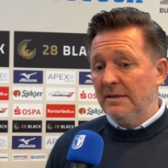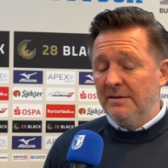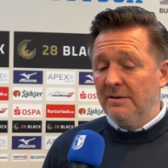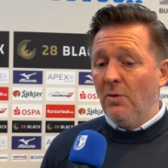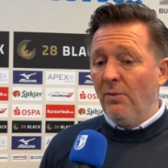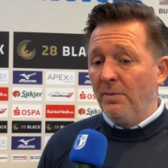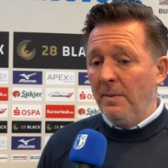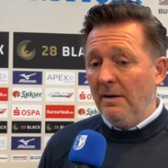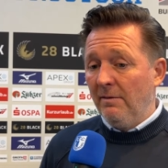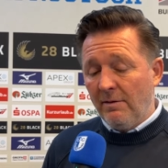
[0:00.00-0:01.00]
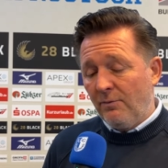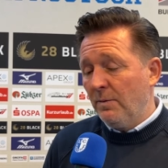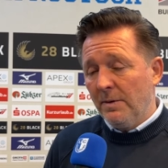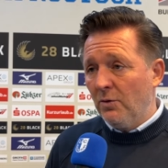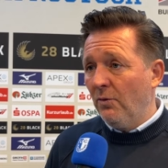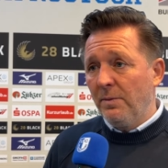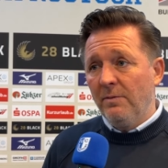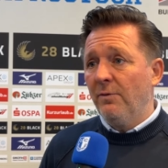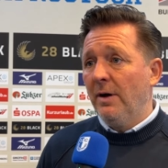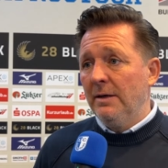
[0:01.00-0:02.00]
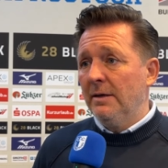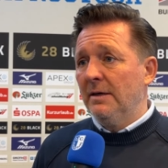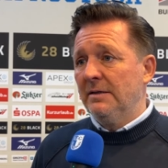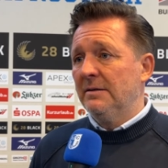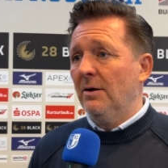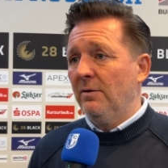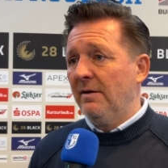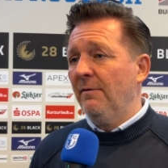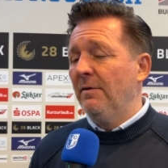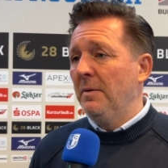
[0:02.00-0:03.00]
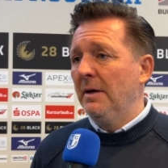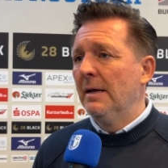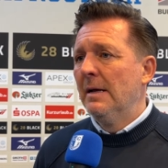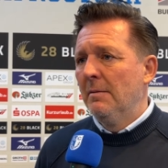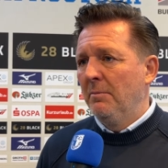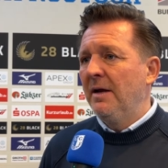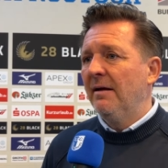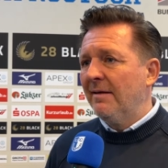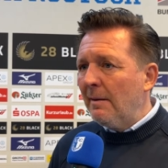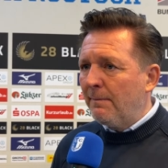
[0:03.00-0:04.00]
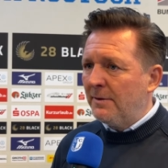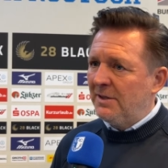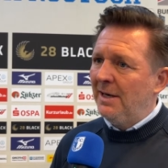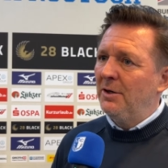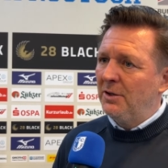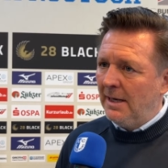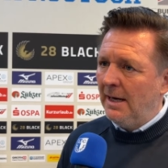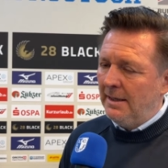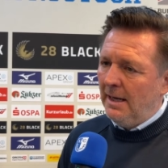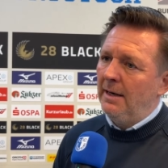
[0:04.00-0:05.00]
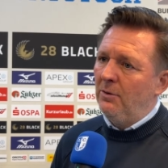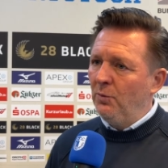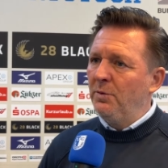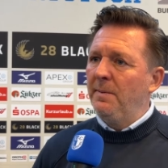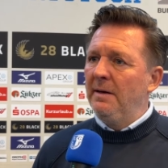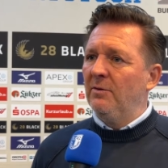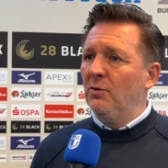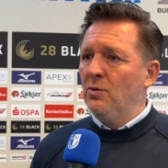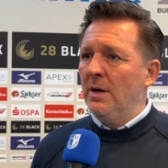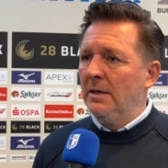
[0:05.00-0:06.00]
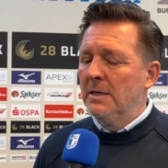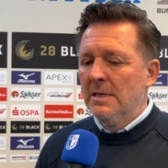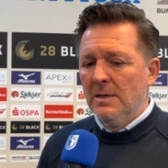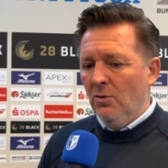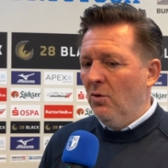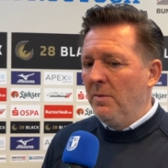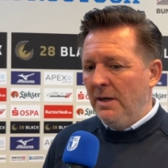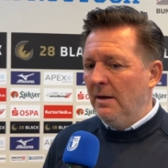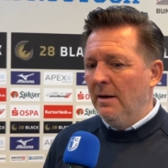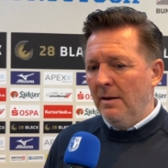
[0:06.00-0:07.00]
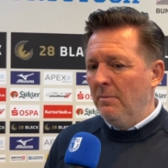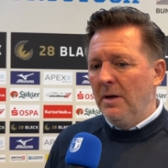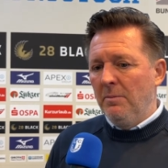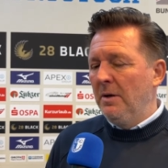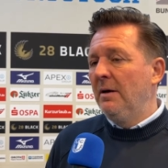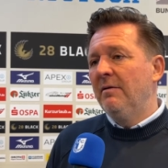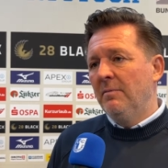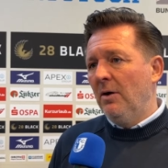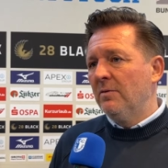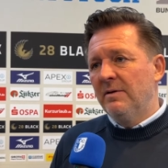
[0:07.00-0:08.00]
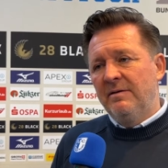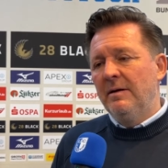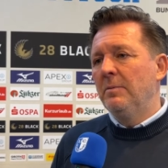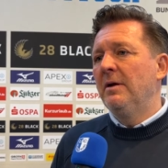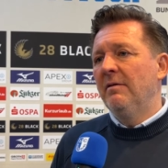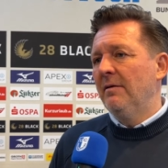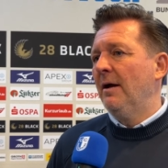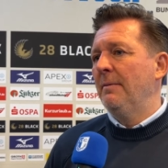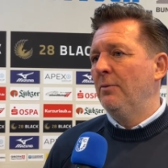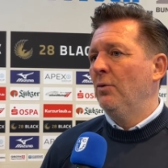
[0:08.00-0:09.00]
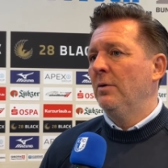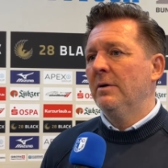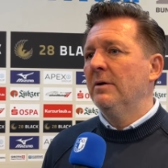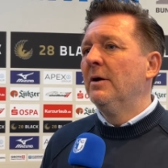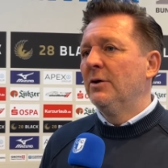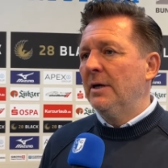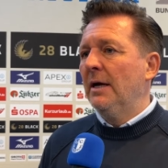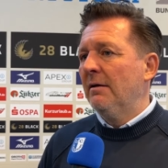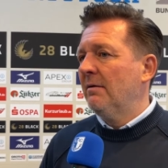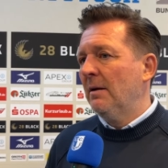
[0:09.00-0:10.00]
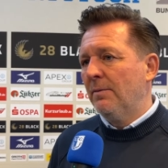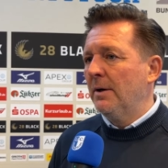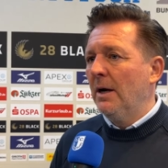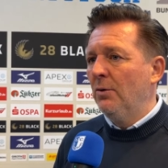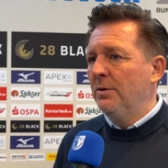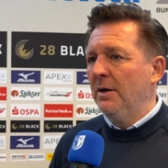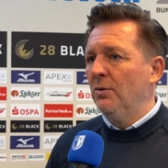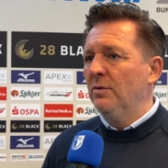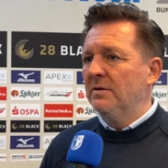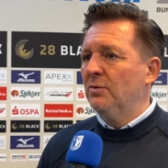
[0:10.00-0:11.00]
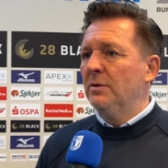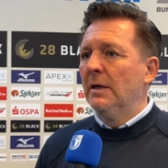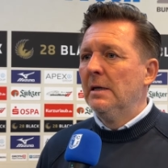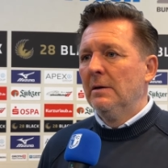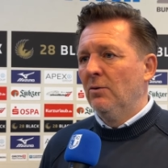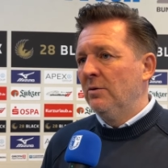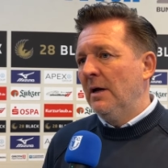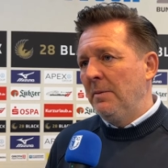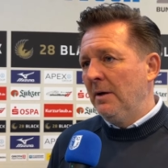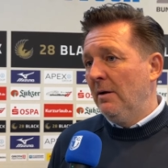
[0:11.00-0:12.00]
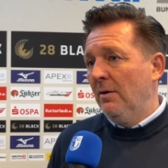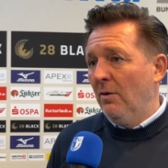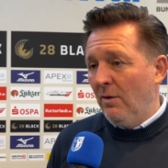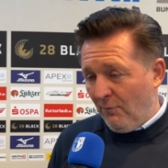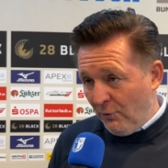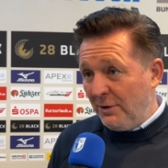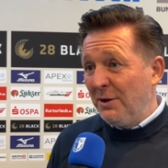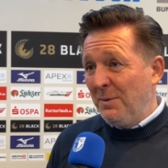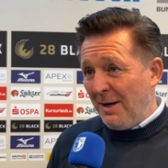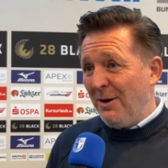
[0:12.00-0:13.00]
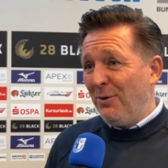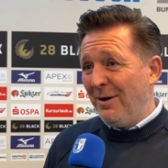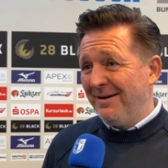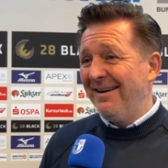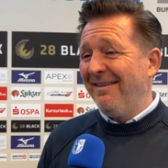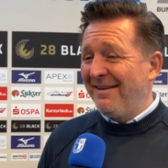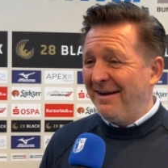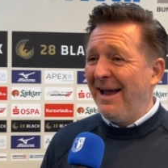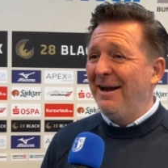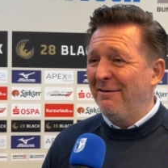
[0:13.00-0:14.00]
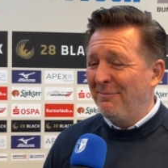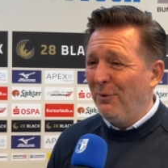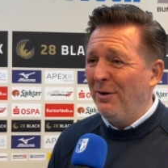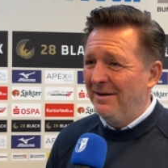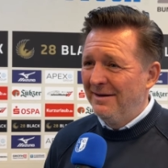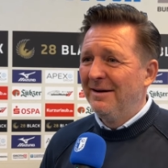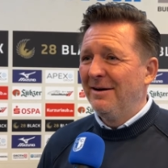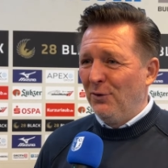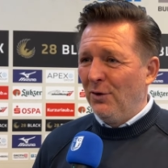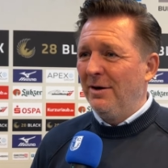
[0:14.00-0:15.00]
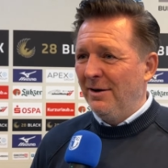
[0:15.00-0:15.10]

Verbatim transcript: ist ein Kopfspiel, das Fußball ein Kopfspiel und vor allen Dingen, dass es auch sehr viel mit, mit der Selbstverständlichkeit der Handlung im Spiel zu tun hat. Und mit, äh, mit, mit, diesem Auswärtssieg, mit diesen drei Punkten steigt das Selbstvertrauen der Jungs und, und damit wünsche ich mir auch, dass die Trainingswoche noch,